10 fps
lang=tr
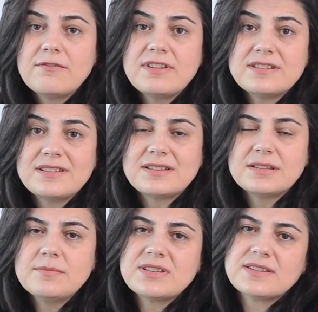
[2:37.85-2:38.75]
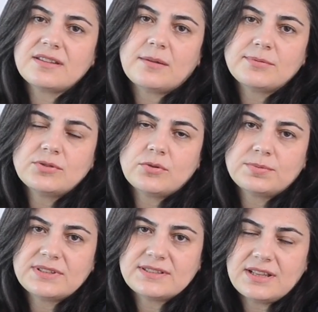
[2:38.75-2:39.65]
verilerini bir kitapta
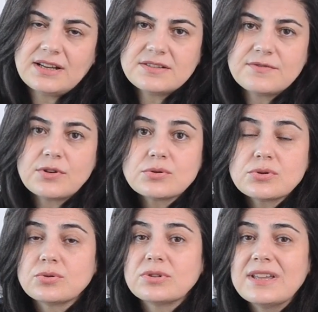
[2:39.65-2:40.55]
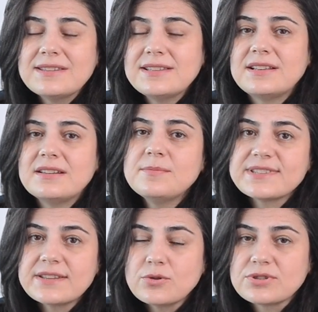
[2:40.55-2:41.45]
topladılar ve ozonun
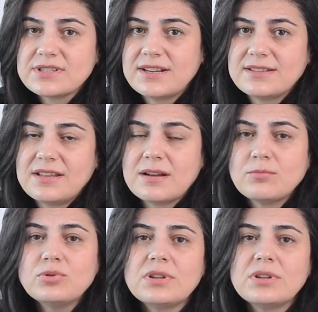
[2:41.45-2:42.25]
etkilerini bize gösterdiler.